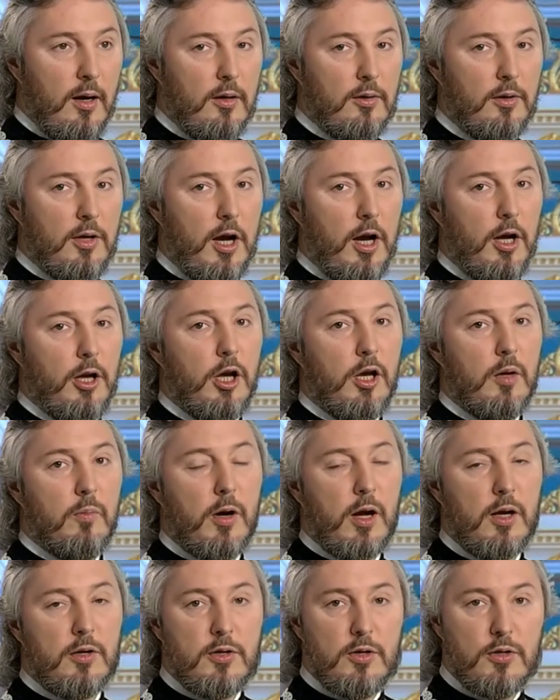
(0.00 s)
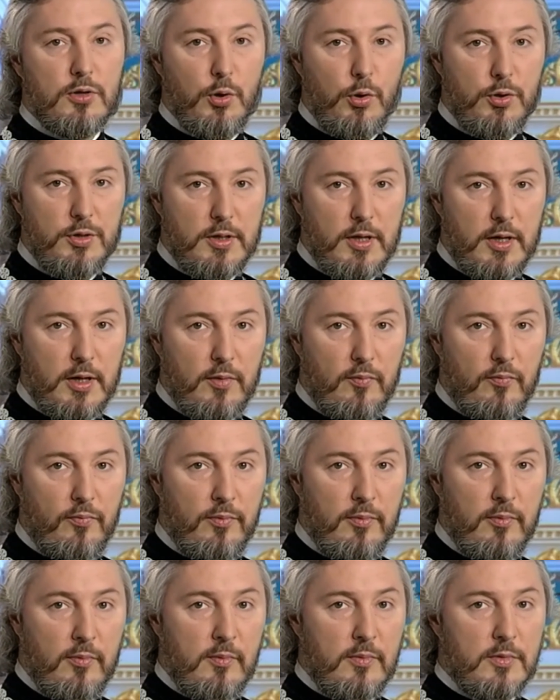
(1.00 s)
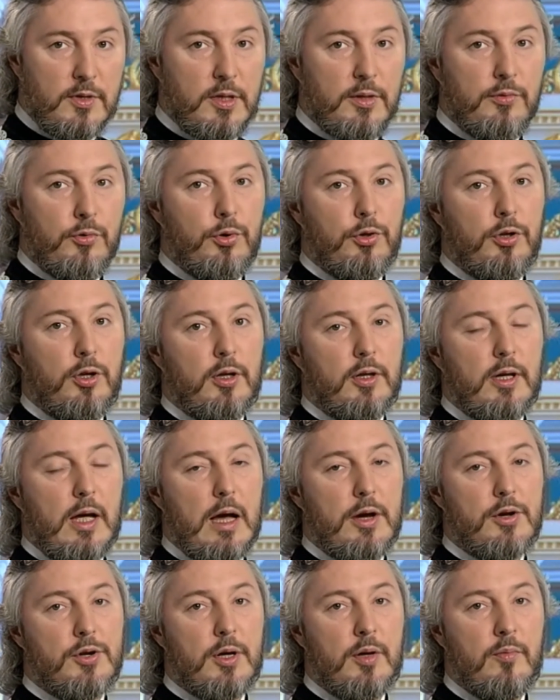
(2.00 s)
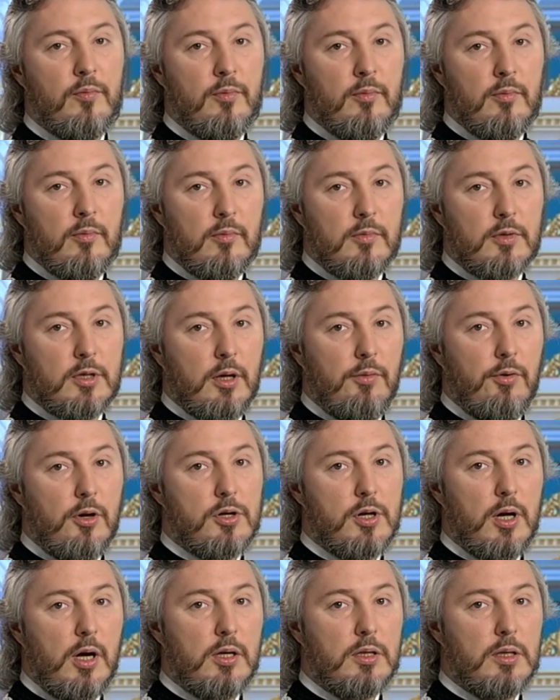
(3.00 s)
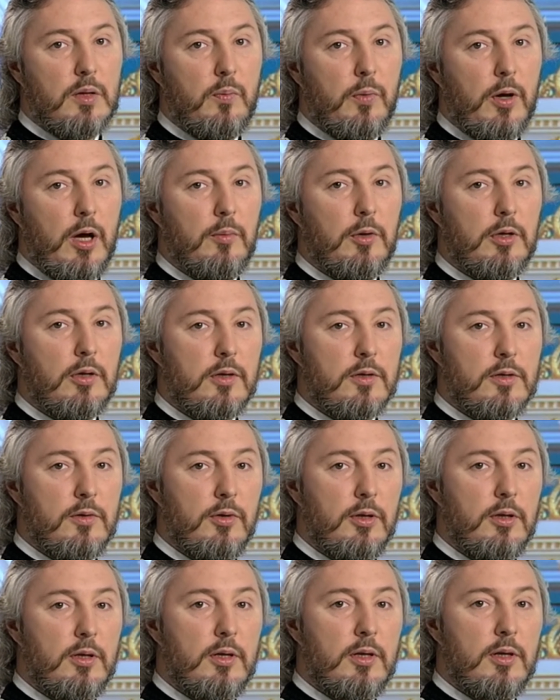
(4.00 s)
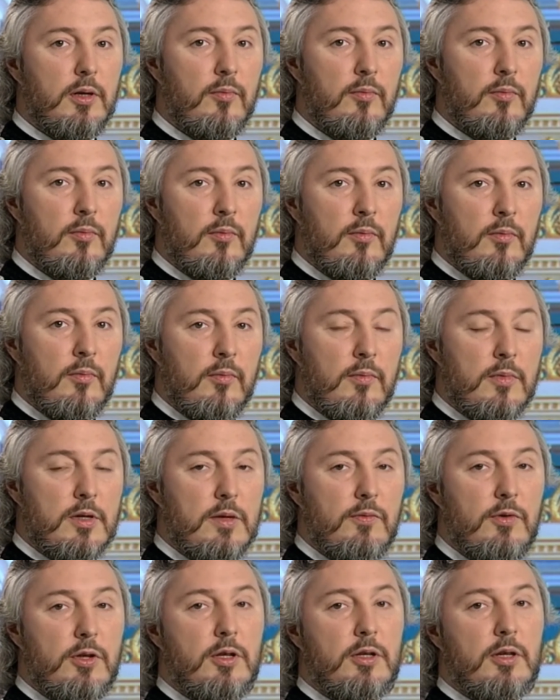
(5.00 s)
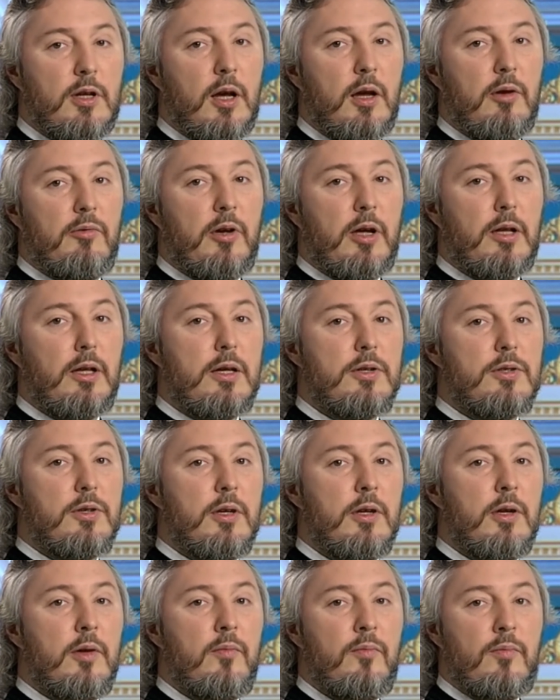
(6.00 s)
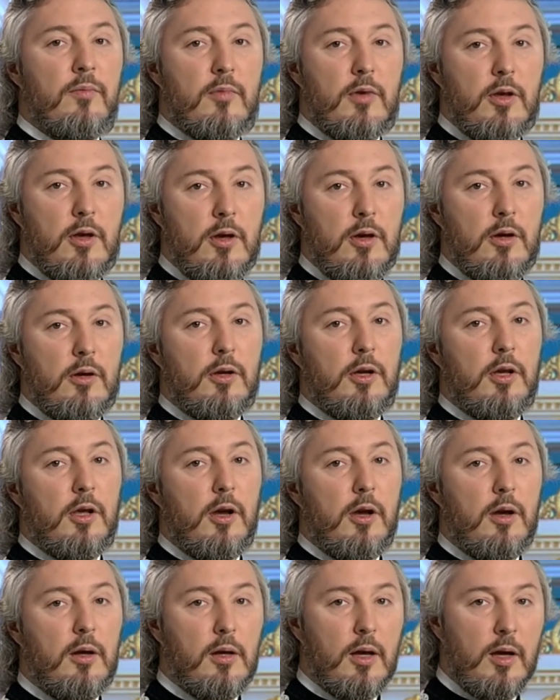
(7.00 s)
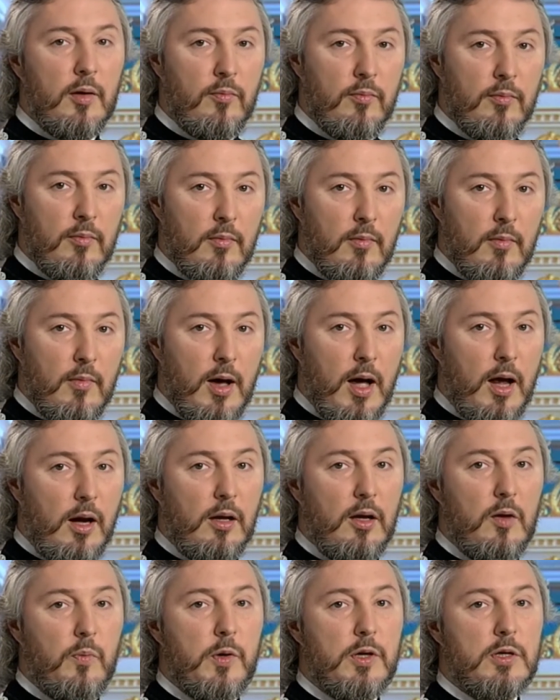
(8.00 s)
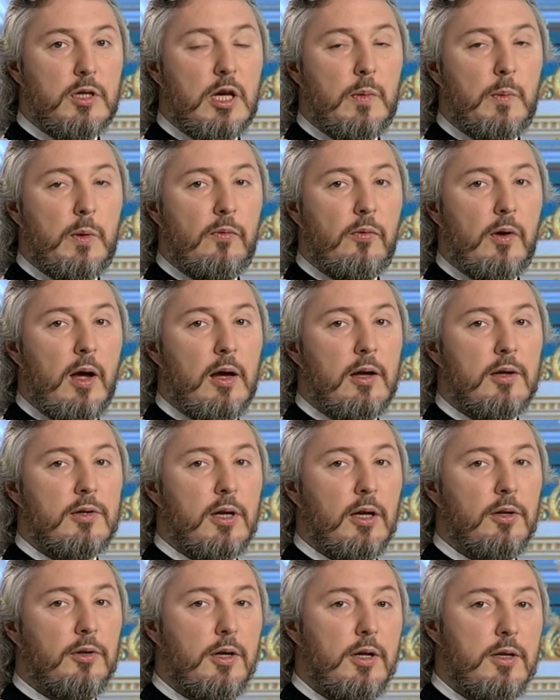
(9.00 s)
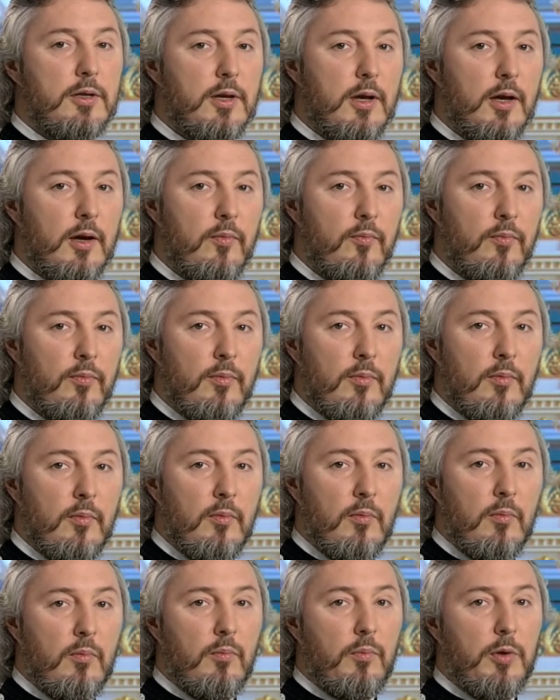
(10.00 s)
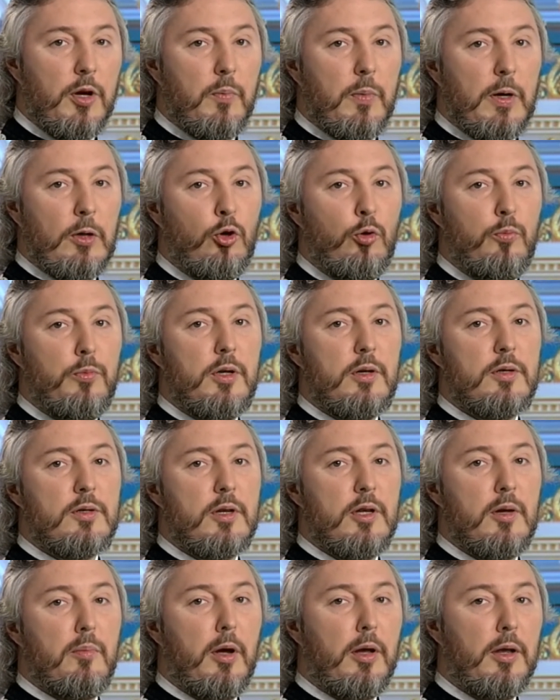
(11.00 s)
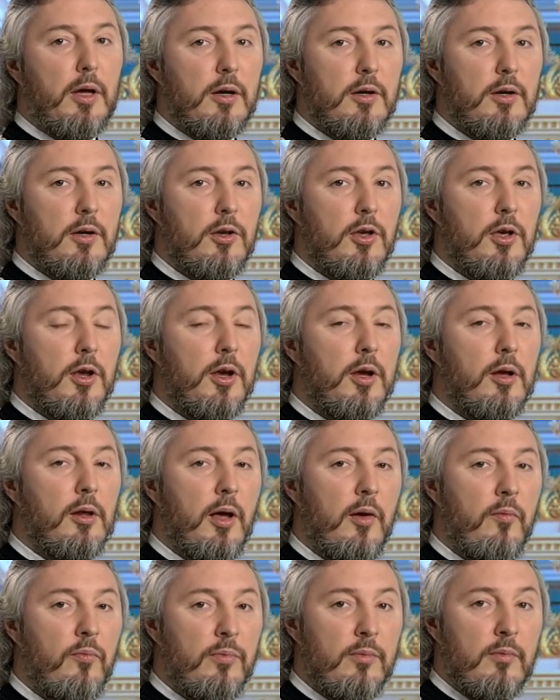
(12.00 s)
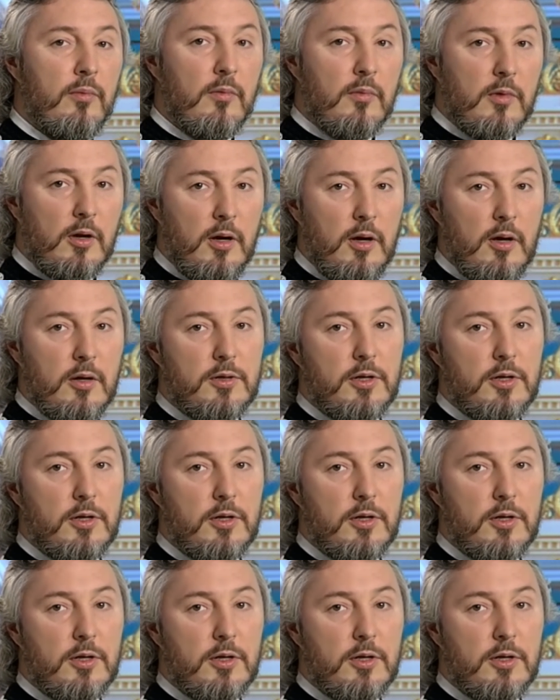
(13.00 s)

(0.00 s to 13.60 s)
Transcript: Дорогие братья и сестры, сегодня также совершается память святых, святителя Афанасии и Кирилла – архиепископов Александрийских, преподобных схемонаха Кирилла и